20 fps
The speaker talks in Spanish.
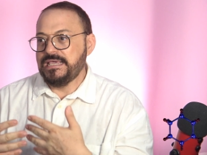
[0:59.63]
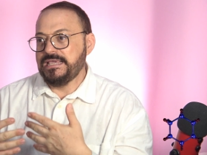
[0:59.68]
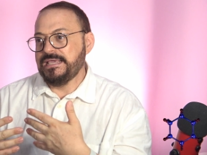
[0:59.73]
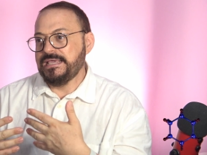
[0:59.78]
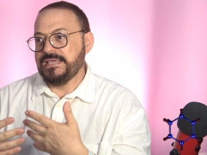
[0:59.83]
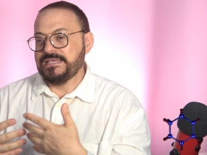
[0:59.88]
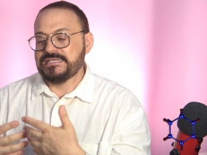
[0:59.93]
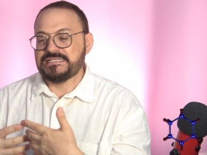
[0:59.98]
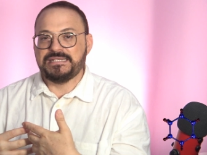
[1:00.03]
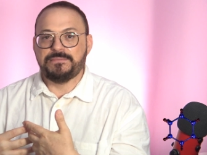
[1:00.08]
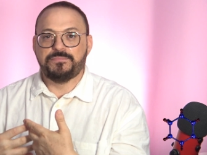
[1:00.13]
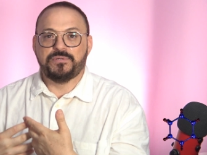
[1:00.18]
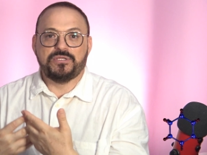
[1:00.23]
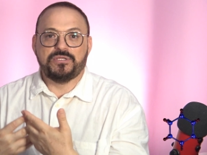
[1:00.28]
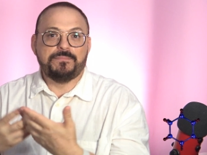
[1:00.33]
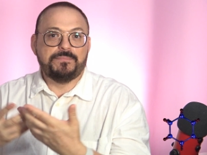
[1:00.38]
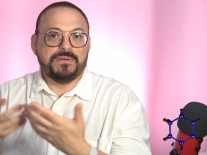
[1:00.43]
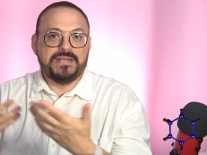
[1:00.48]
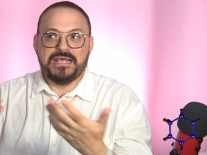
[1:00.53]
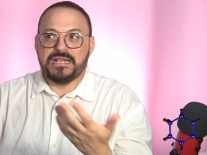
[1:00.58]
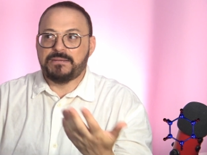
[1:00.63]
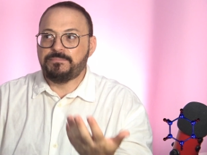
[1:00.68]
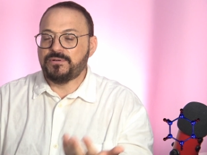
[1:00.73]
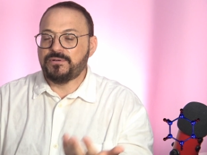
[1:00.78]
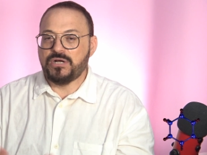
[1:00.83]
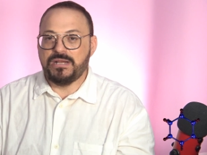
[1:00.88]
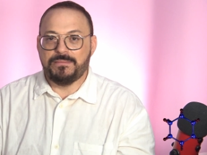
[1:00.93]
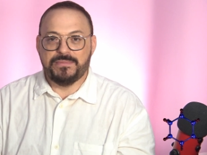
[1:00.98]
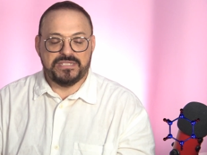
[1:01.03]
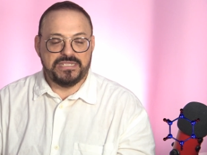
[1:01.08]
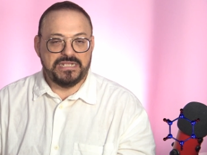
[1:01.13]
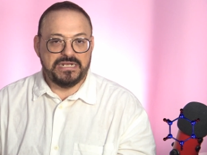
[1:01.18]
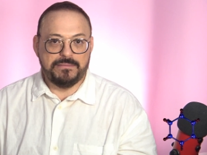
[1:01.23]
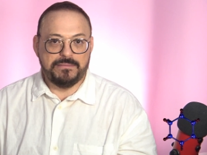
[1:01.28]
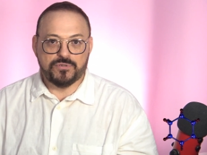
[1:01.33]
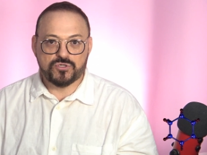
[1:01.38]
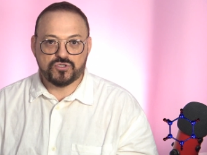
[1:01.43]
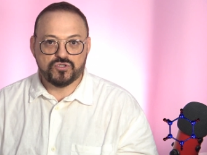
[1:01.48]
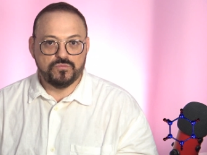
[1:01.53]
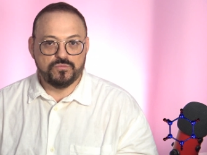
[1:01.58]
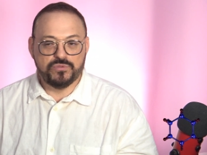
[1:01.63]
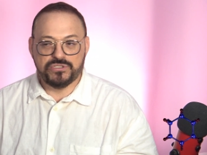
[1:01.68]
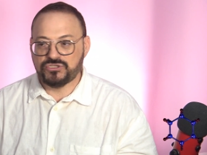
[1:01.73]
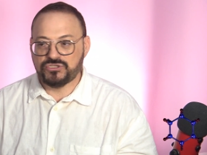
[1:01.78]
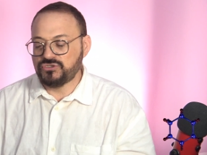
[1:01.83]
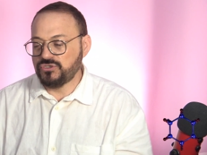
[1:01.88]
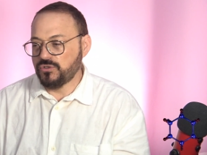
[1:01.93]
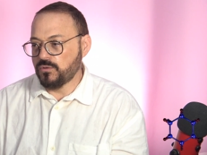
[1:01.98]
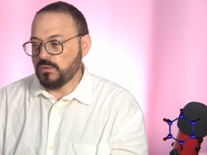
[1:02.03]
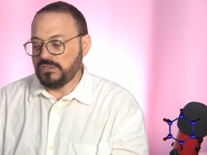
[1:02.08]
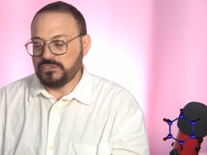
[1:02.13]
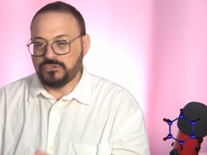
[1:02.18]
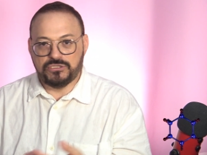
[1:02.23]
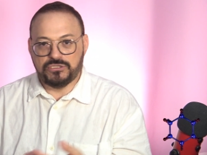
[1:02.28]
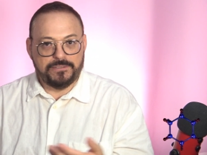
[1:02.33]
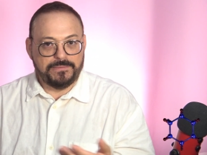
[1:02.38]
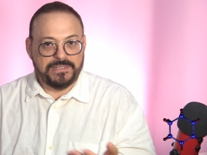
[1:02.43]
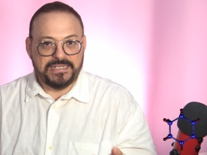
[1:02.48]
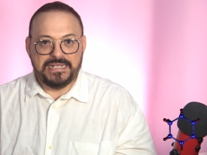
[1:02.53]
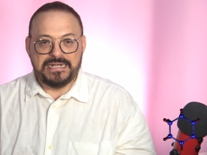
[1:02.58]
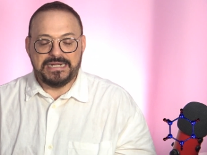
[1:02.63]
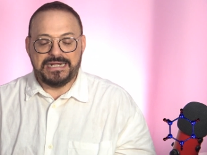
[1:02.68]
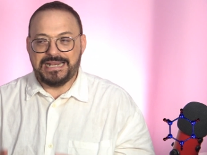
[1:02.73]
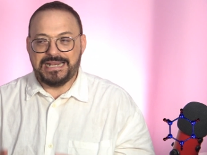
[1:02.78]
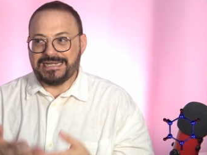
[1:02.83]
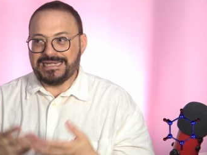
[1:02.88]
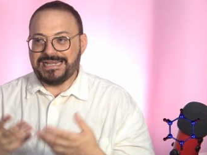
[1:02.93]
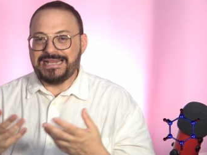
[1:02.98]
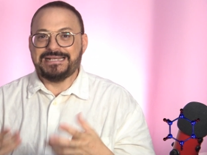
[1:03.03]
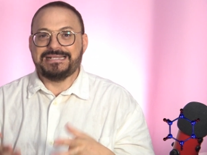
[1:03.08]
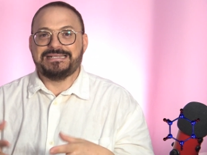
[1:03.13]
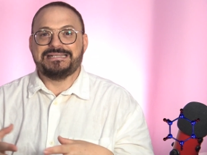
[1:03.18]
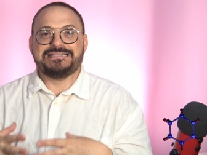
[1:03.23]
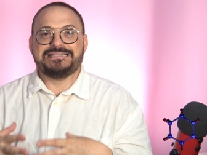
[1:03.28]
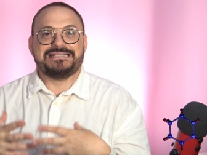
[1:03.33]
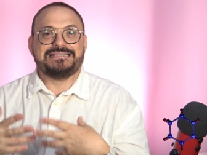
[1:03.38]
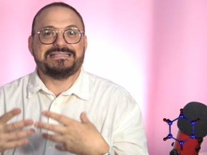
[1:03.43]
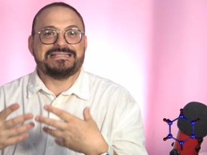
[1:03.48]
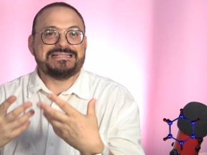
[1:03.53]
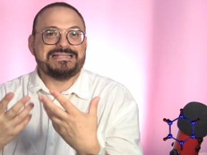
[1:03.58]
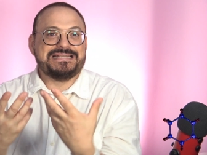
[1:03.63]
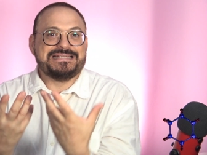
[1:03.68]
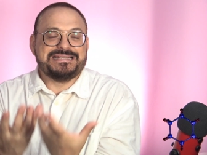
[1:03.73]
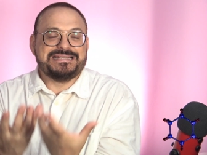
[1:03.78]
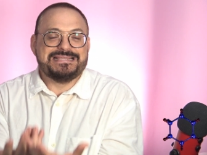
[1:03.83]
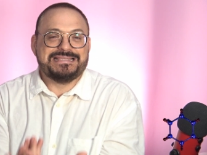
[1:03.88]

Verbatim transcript: Eh, se puede emplear por la mañana, por supuesto, cuando te en la Real Gana y sientas la